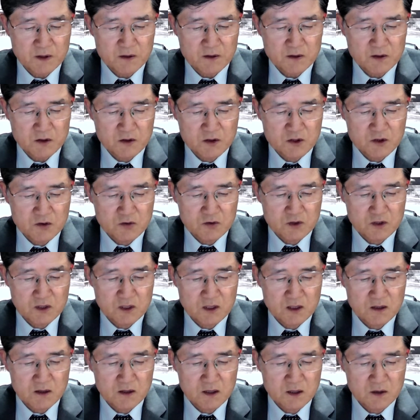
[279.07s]
어찌
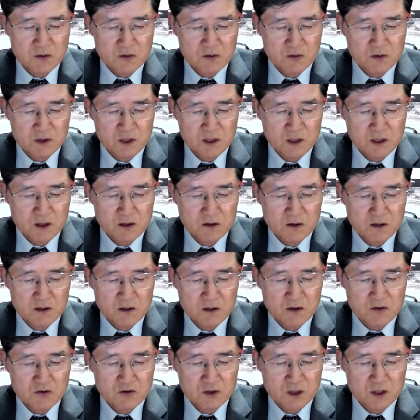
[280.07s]
우리가 네 군대에게
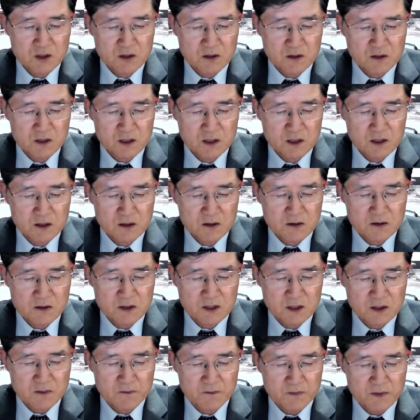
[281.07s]
떡을 주겠느냐
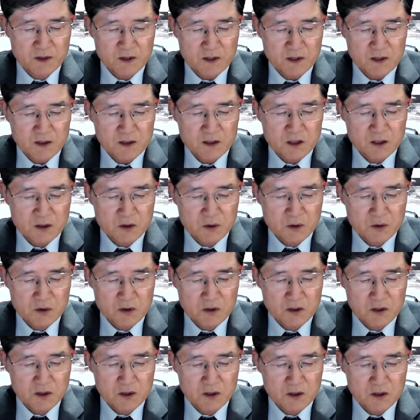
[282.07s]
하는지라
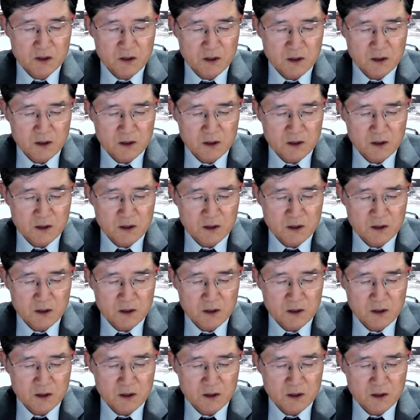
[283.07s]
기도원이